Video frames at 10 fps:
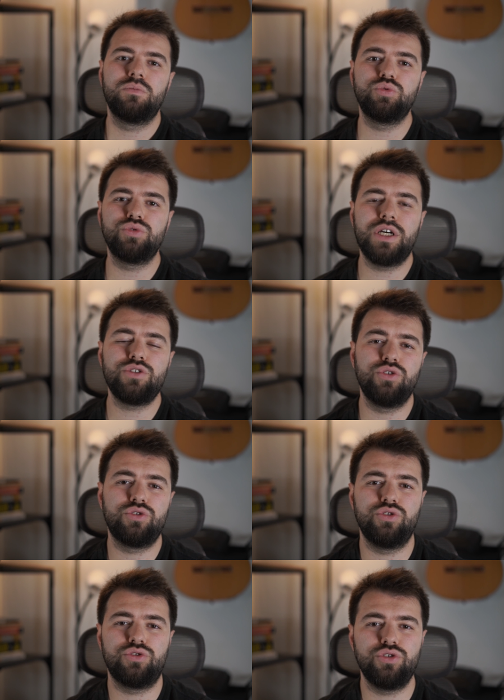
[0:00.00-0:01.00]
bunlar
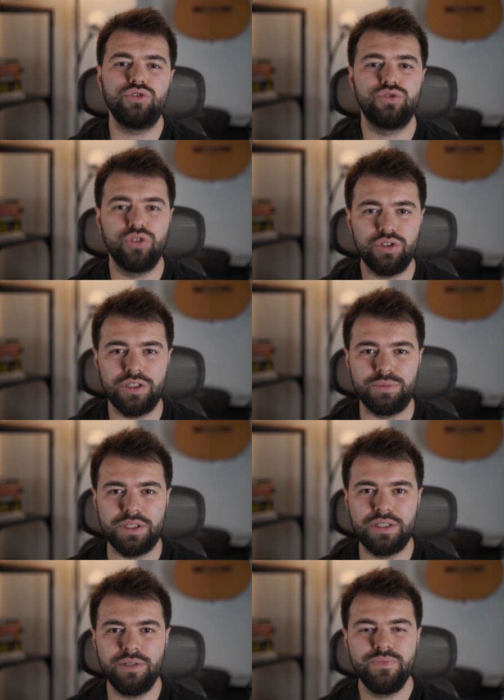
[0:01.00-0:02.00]
çok çok çok zor
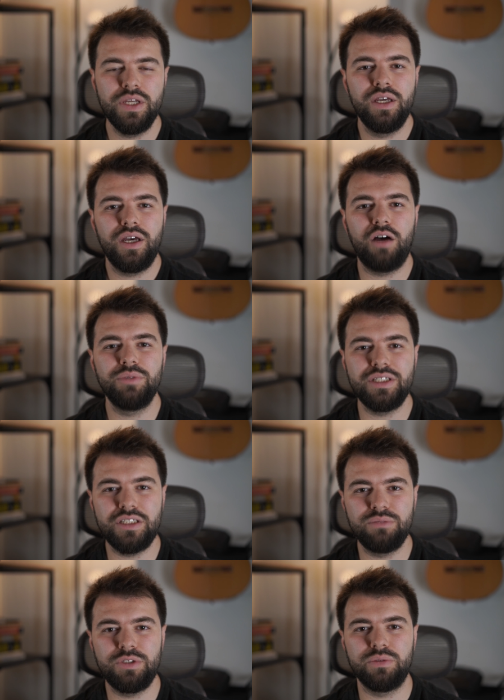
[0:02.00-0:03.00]
tabii ki. Ama
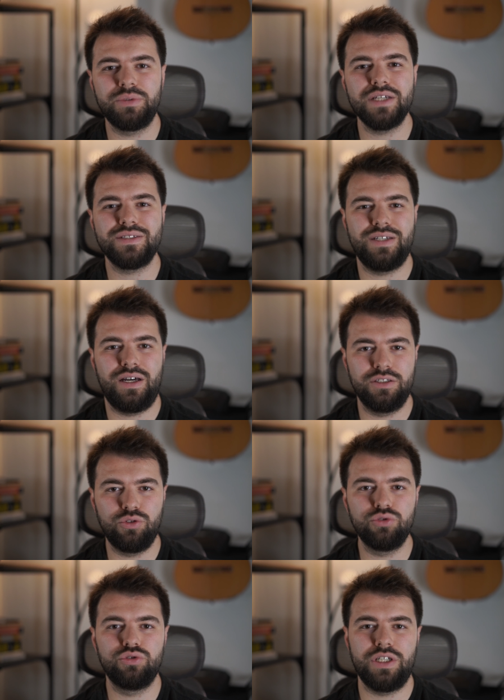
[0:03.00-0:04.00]
dediğim gibi biraz sağlık
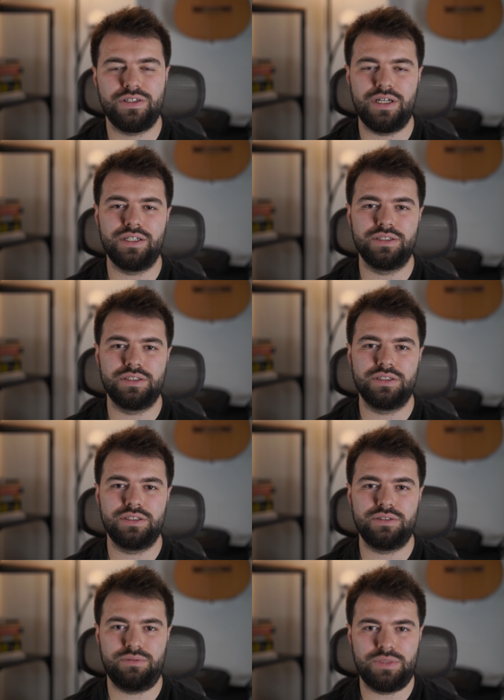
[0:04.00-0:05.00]
okur yazarlığı
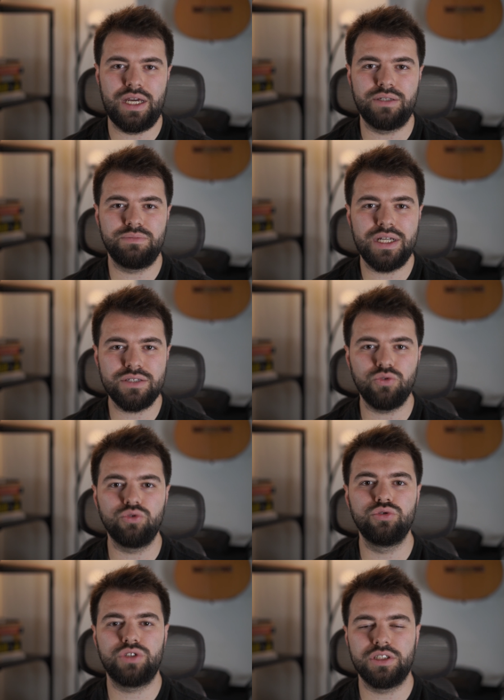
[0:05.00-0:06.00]
yani biraz
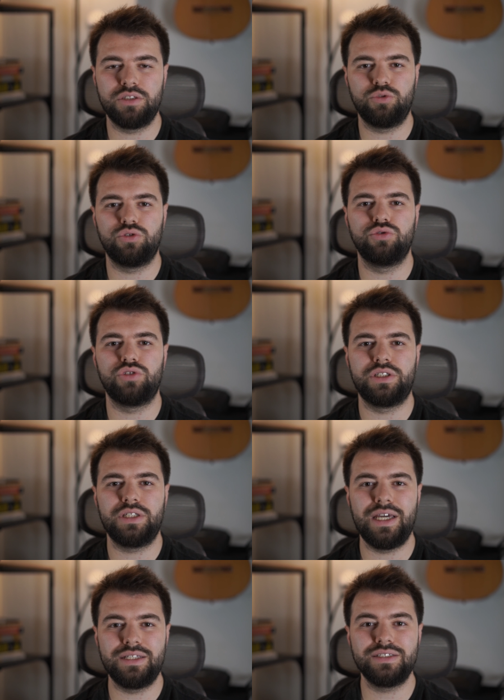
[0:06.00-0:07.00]
okursanız bu konu üzerine
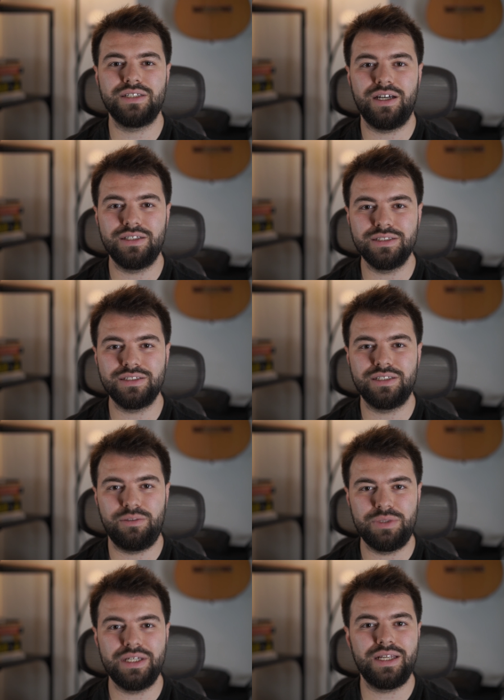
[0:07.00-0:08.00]
kendi sağlığınızda
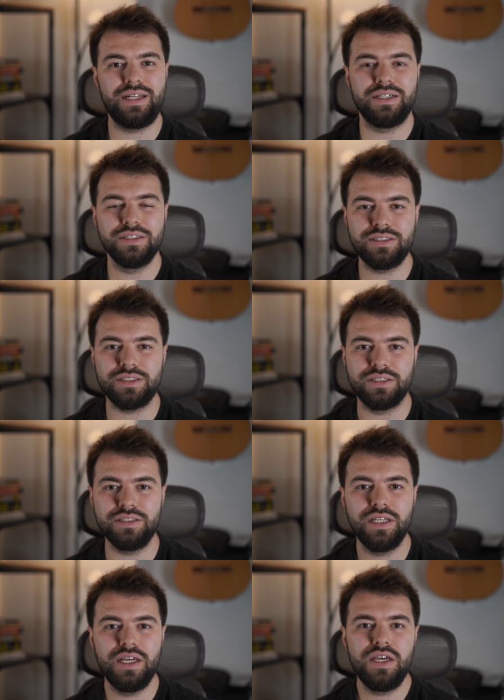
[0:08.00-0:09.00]
ipleri eline alırsanız